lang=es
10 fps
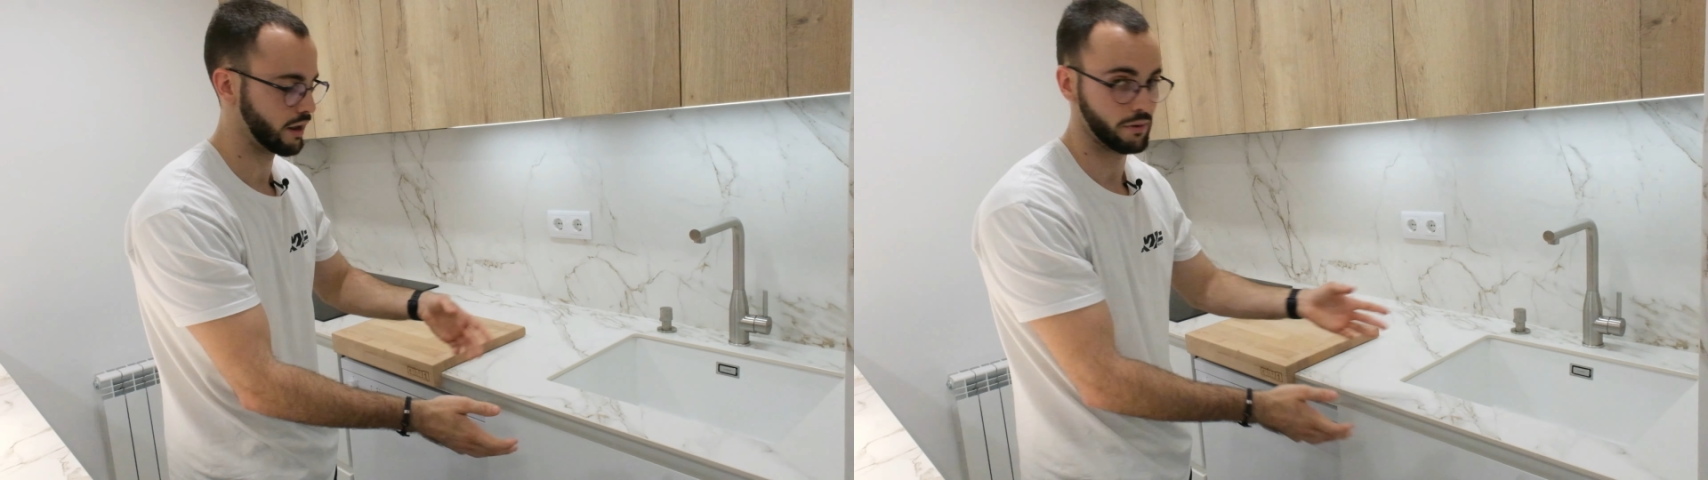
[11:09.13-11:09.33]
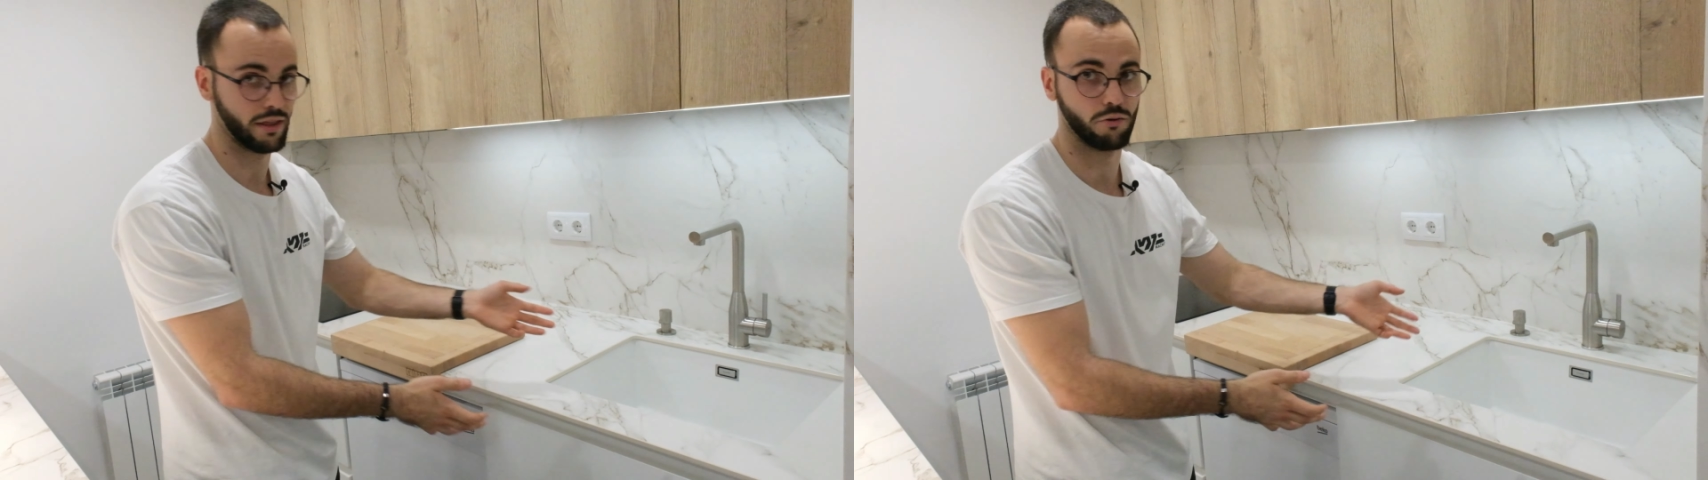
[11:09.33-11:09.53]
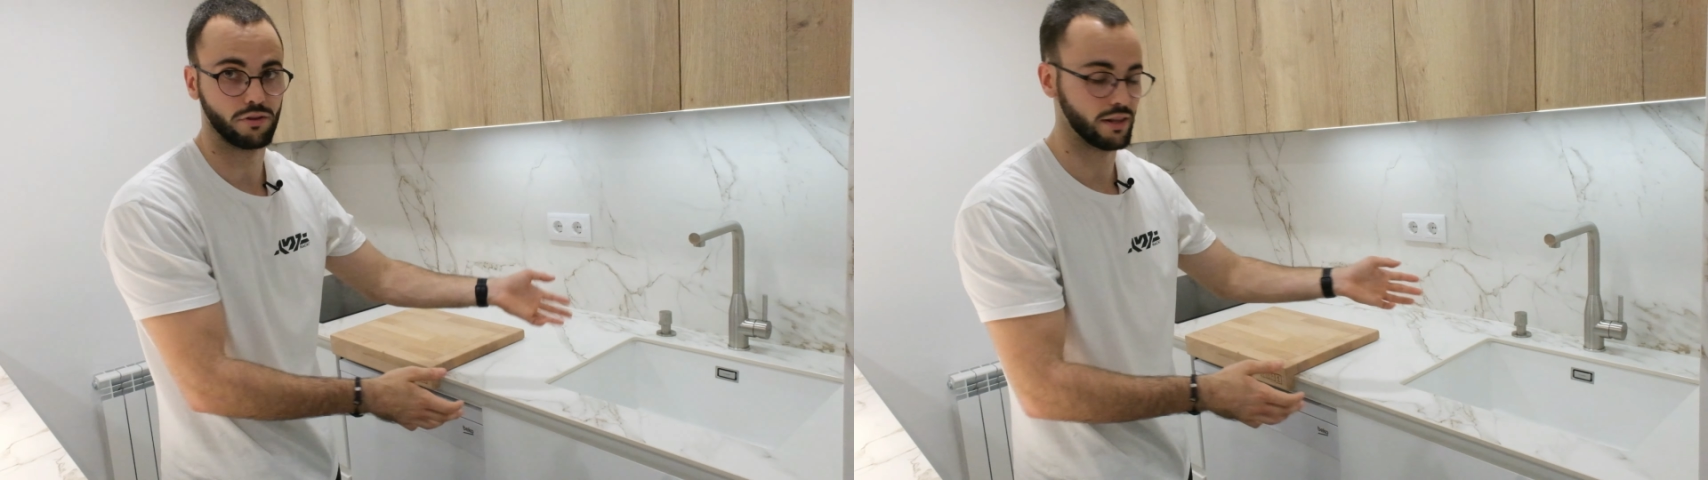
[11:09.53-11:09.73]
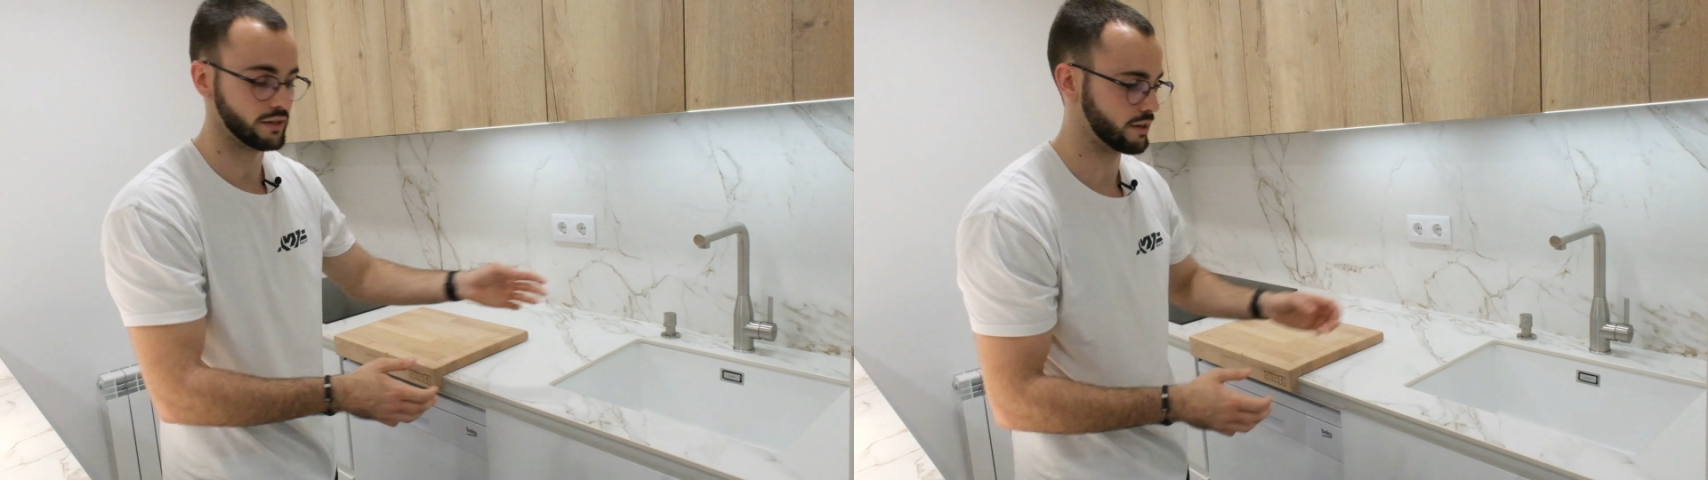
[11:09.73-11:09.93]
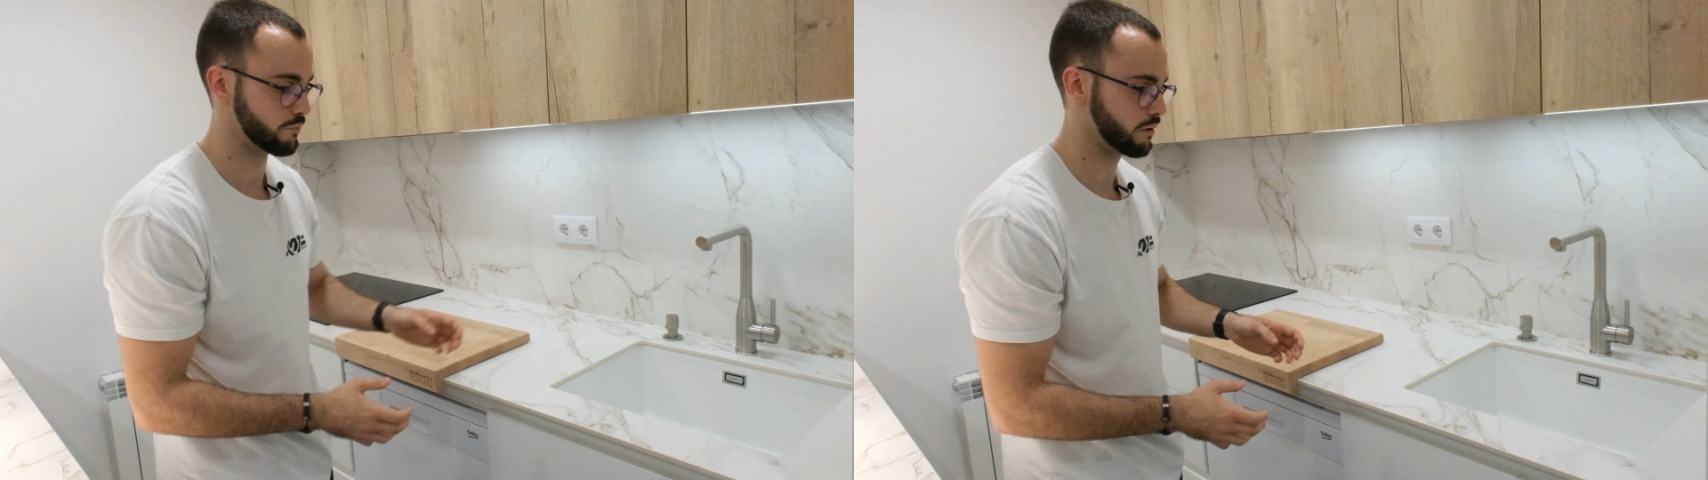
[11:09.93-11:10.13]
vida útil de
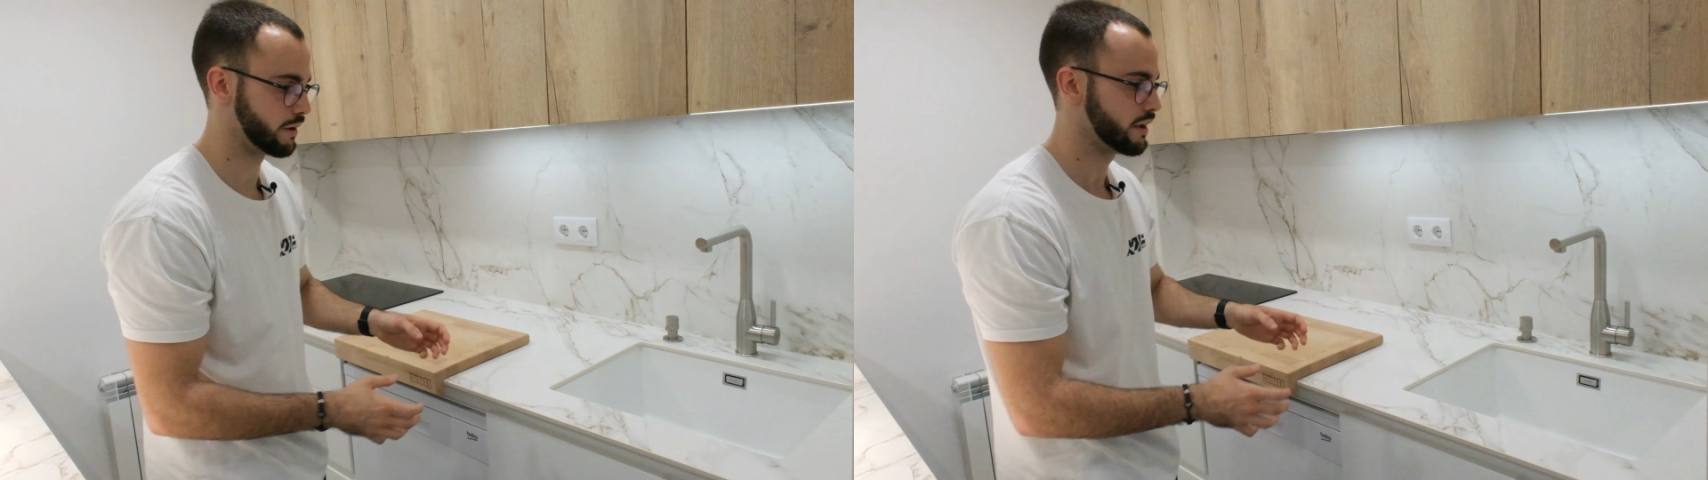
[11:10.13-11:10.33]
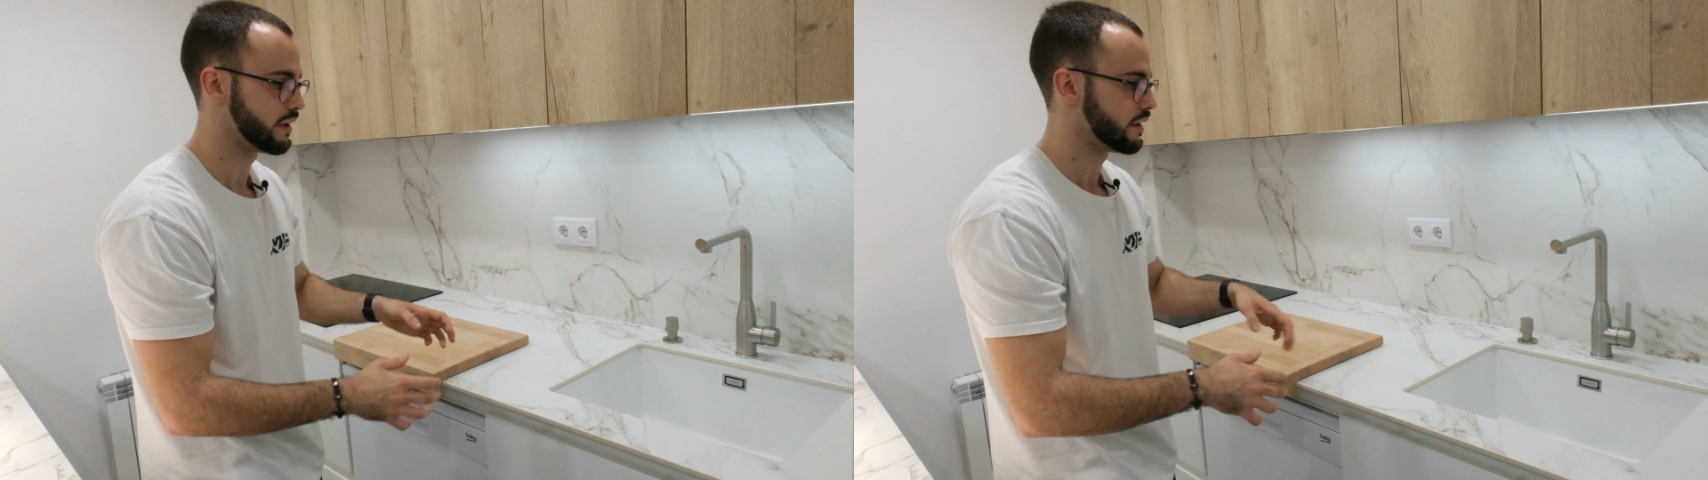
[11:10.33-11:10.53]
este mueble